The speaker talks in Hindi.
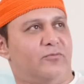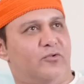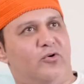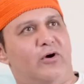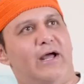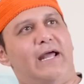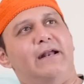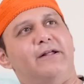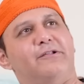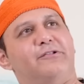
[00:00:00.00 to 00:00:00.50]
जो
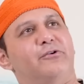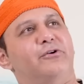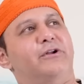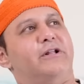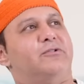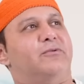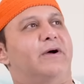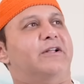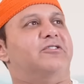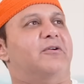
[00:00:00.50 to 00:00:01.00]
अहल
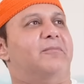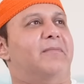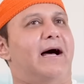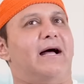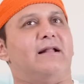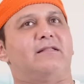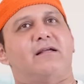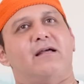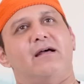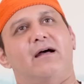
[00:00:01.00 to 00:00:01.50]
सुन्नत व
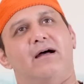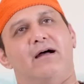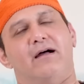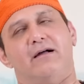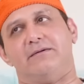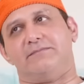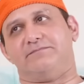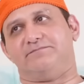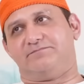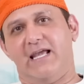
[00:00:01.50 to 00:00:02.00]
जमात का
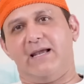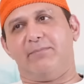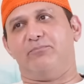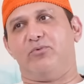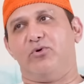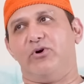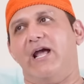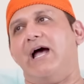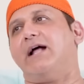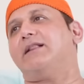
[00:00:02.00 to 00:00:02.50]
एक
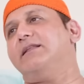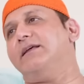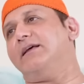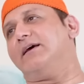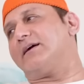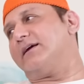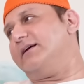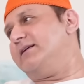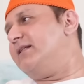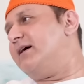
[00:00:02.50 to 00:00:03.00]
बुनियादी
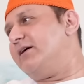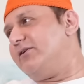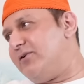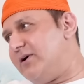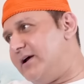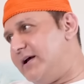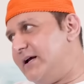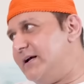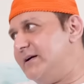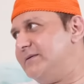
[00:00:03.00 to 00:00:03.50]
अकीदा जो
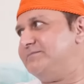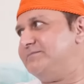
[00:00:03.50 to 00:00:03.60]
है